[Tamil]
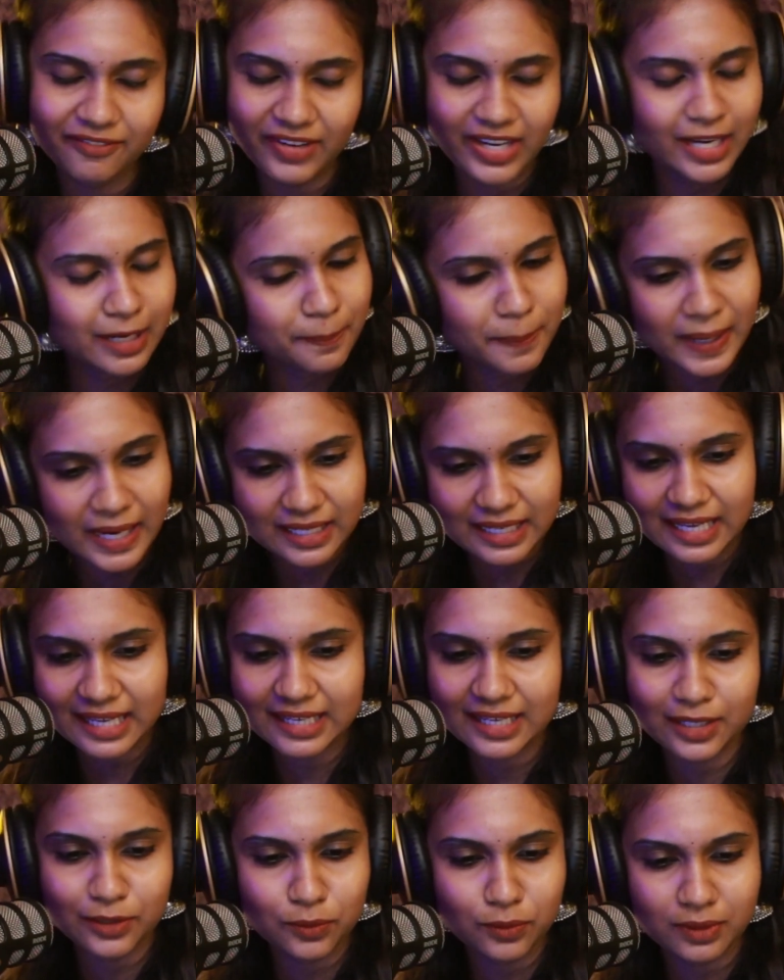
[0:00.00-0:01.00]
வில்லு பாட்டா
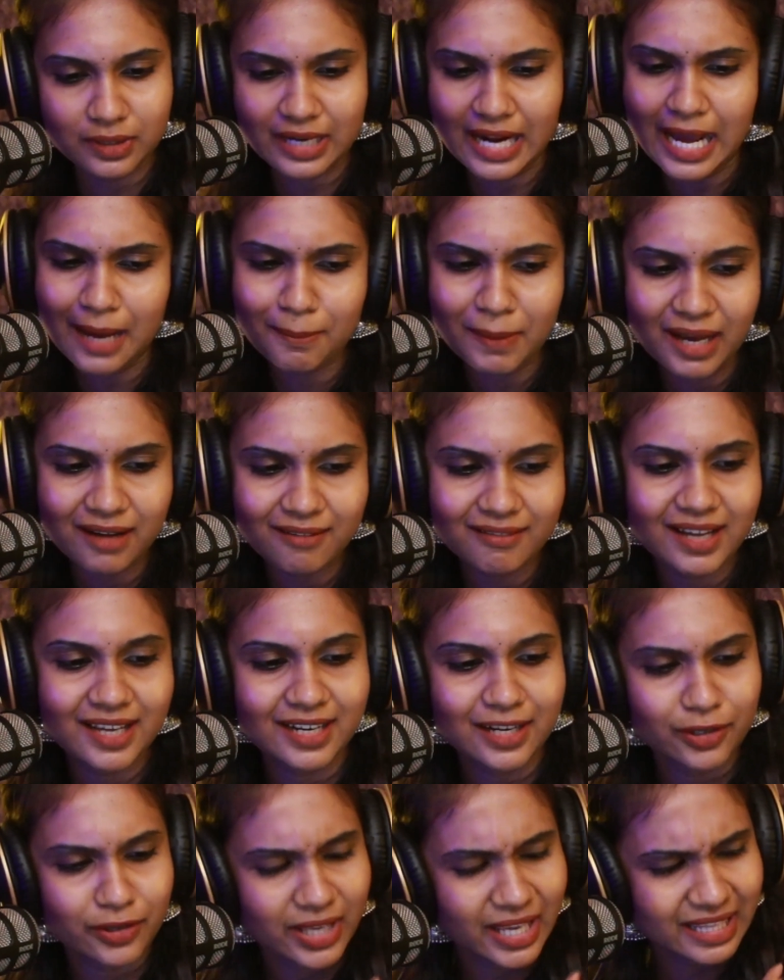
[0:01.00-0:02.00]
இருக்கட்டும் டிராமாவா
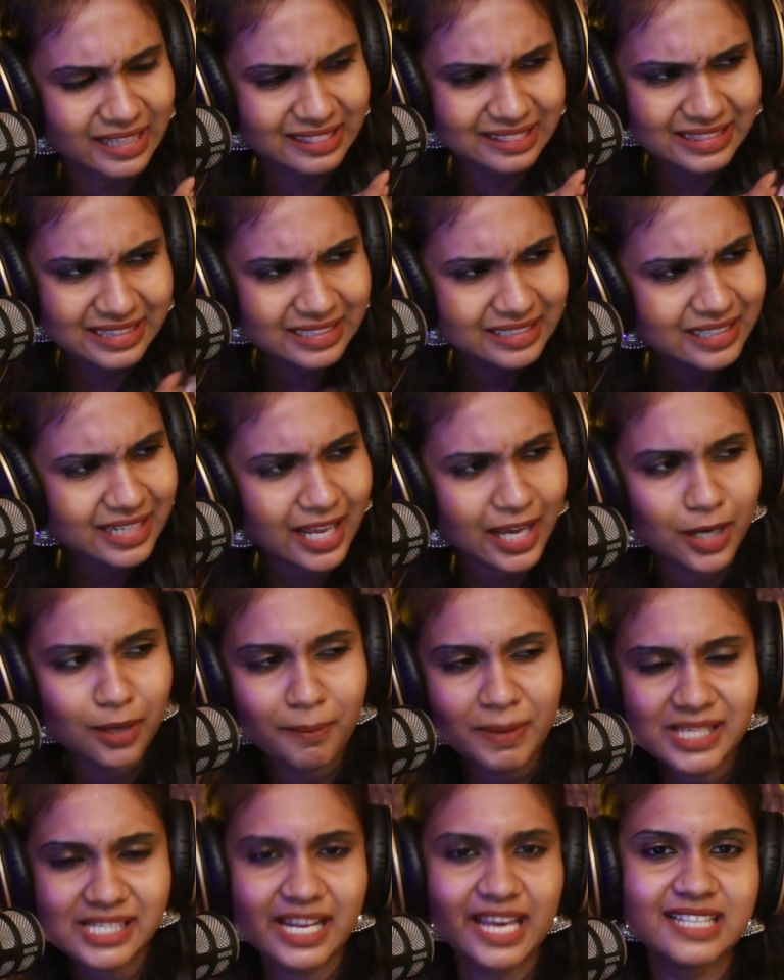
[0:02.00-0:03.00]
இருக்கட்டும்
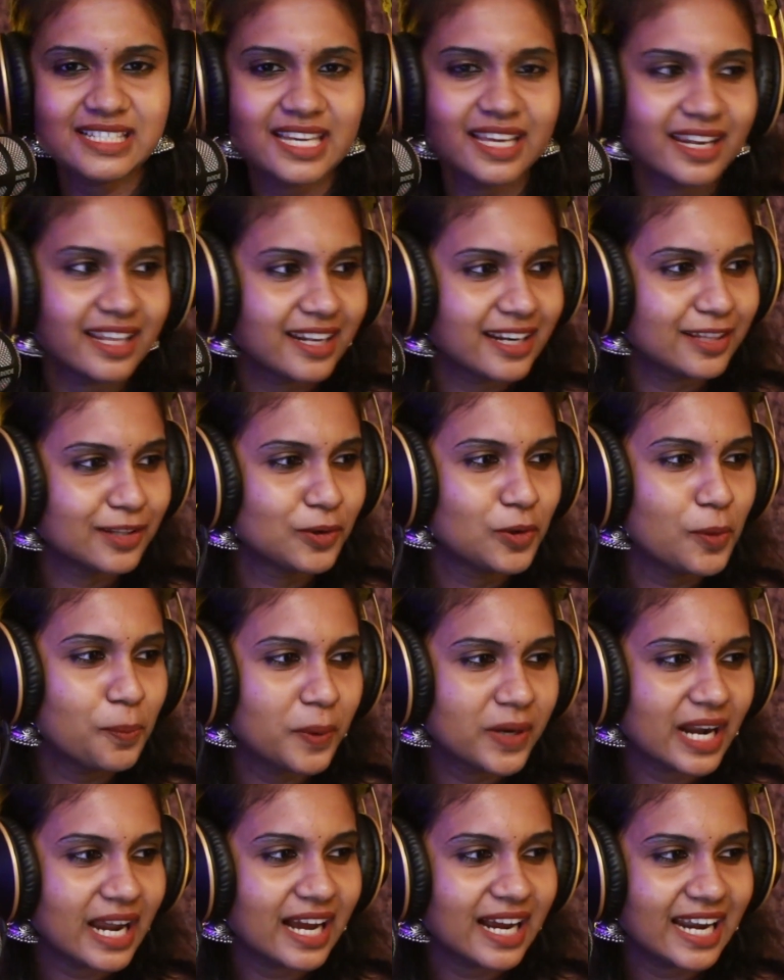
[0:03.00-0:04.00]
எதுனாலுமே ஸ்டேஜ் ஏறிடுறது
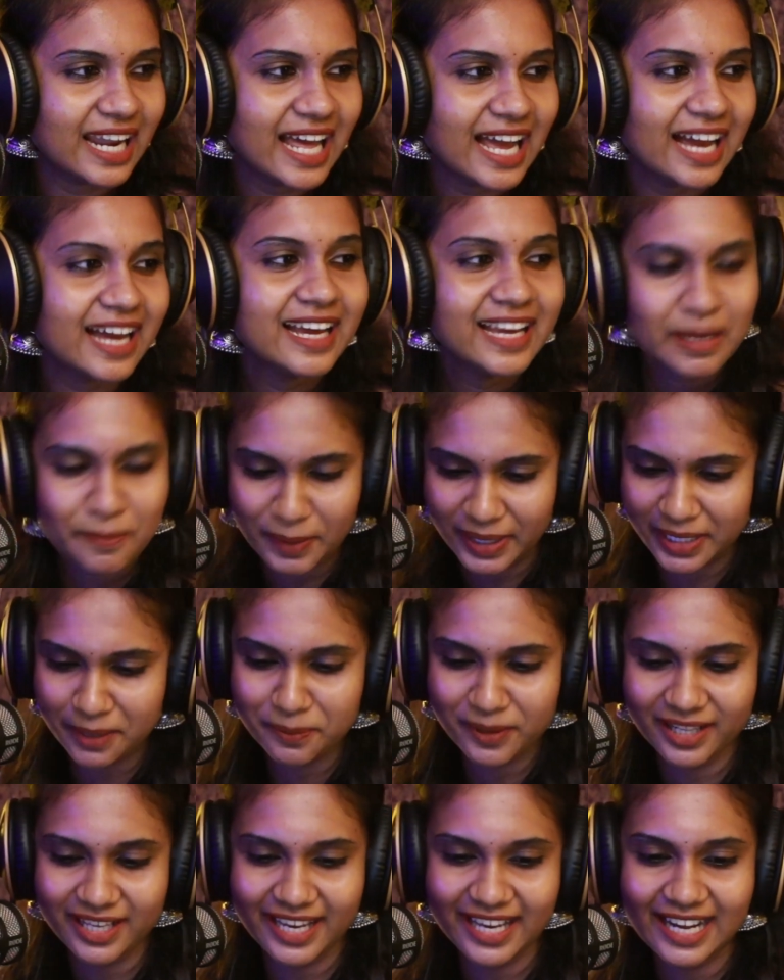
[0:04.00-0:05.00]
கூப்பிடுறாங்களா பெட்டி
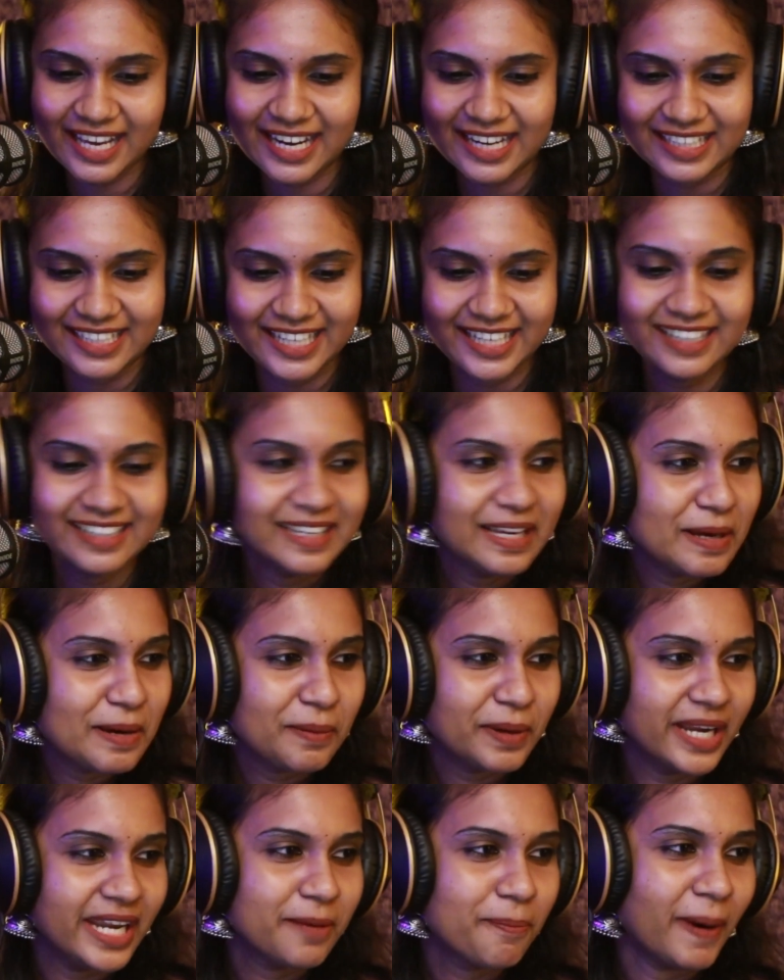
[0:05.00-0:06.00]
படுக்கையெல்லாம் கட்டு
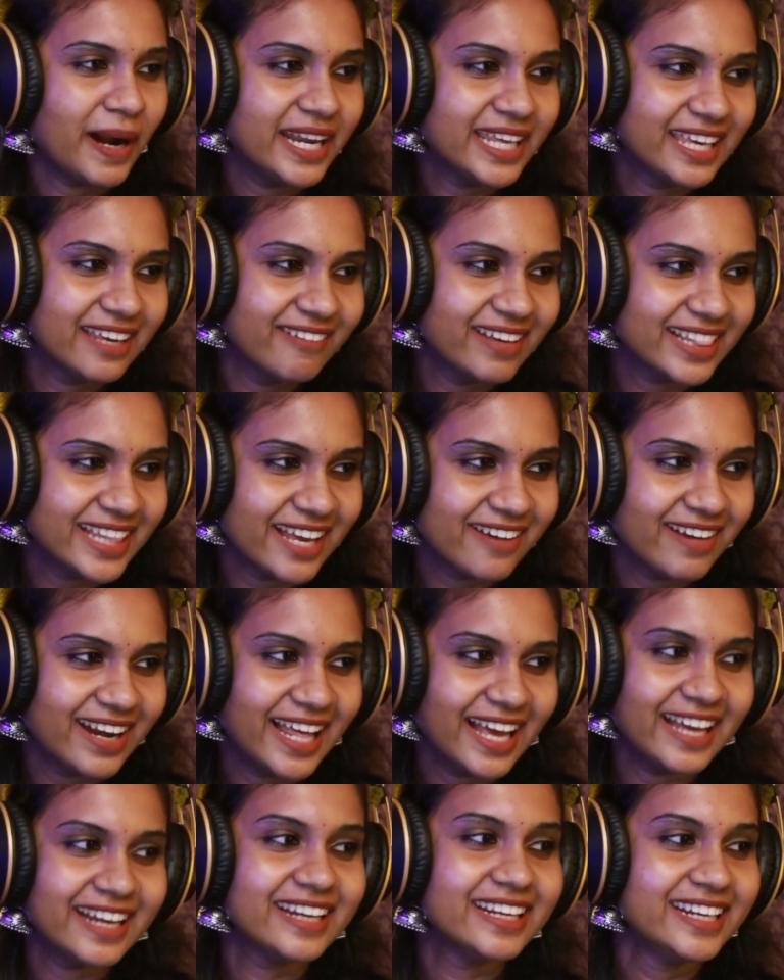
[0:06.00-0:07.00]
நீ படிக்கவே
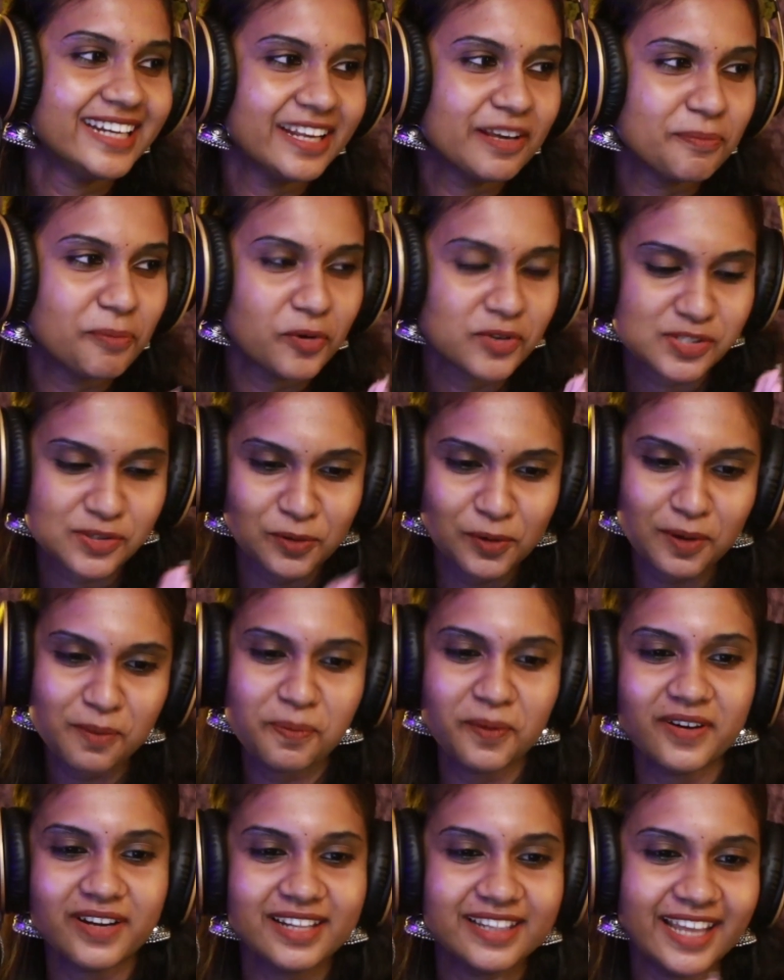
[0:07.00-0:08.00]
தேவையில்ல இனி இப்போ ஸ்கூல்
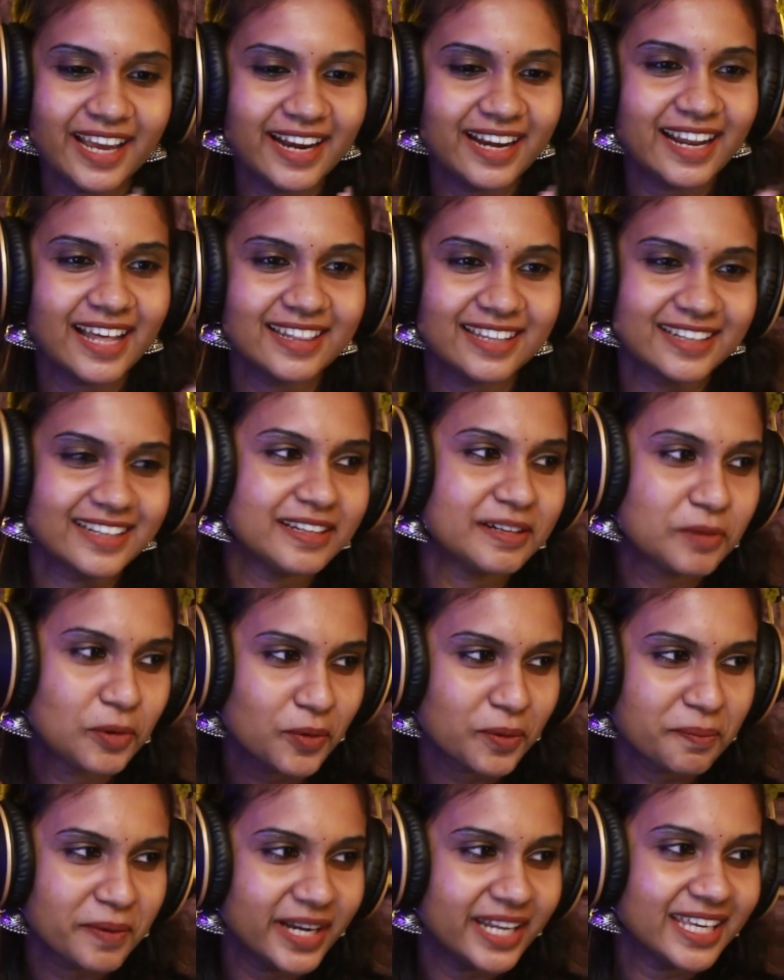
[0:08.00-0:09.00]
போறதே என்ன அந்த
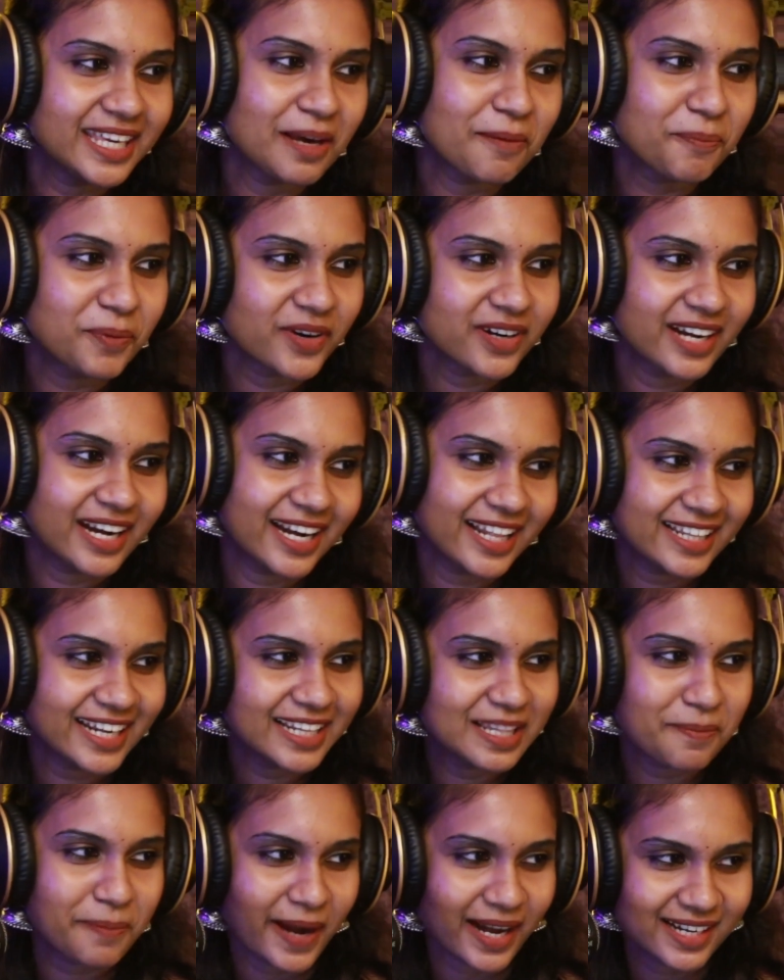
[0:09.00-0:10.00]
ஒரு மணிக்கு அப்புறம் நடக்கிற
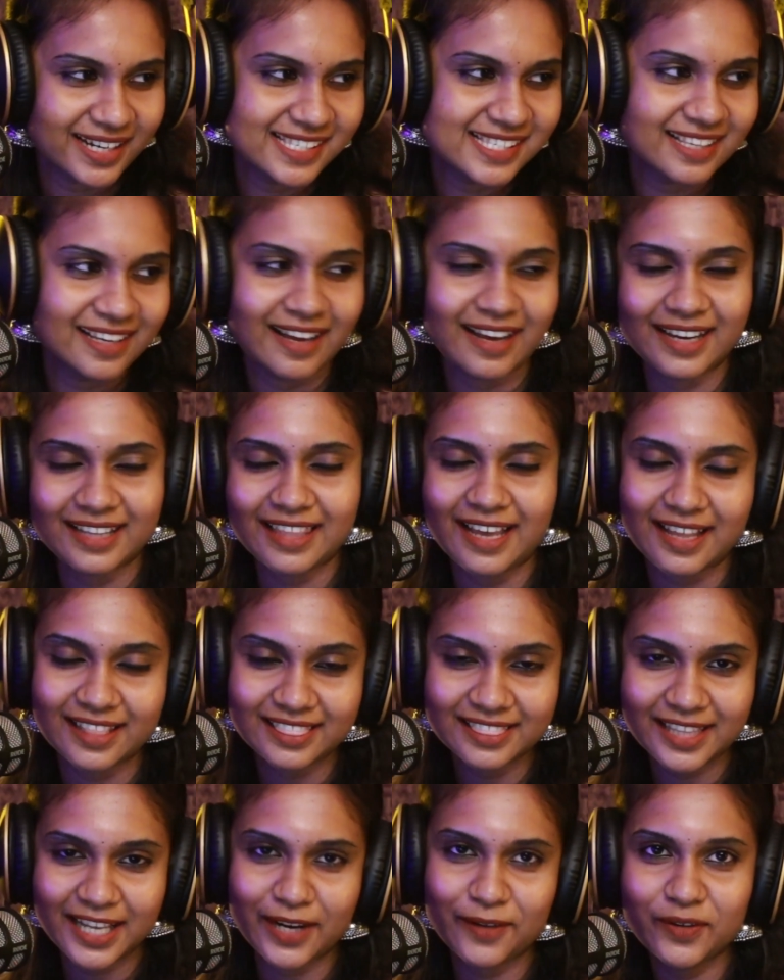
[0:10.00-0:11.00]
அந்த ப்ராக்டிஸுக்காக தான்
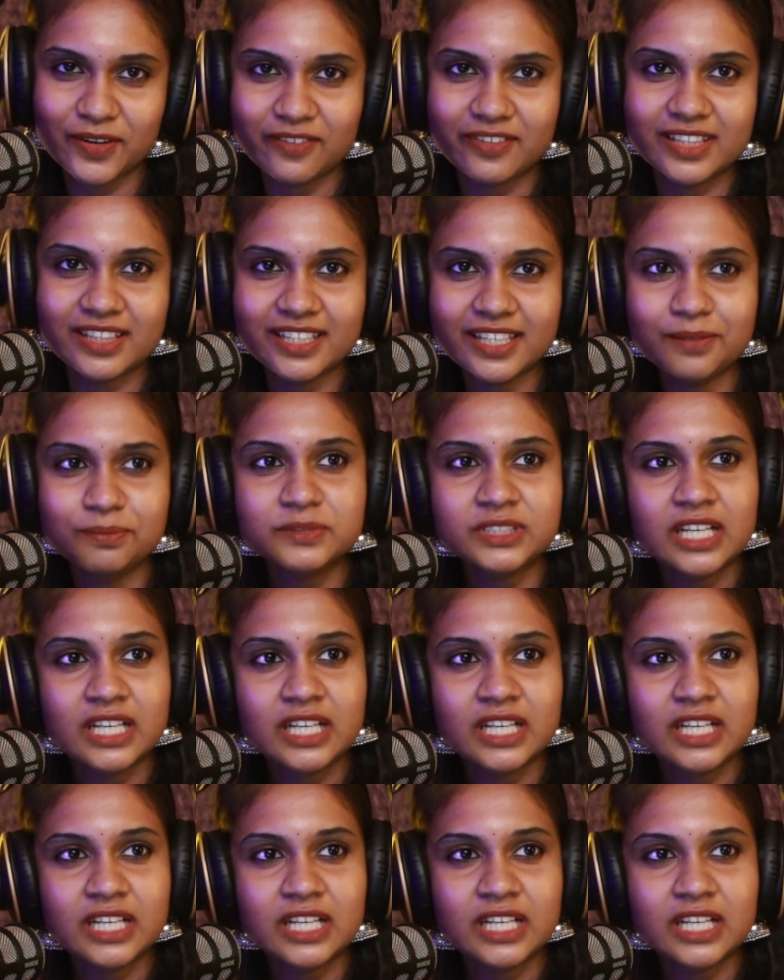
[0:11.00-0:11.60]
அந்த அளவுக்கு வந்து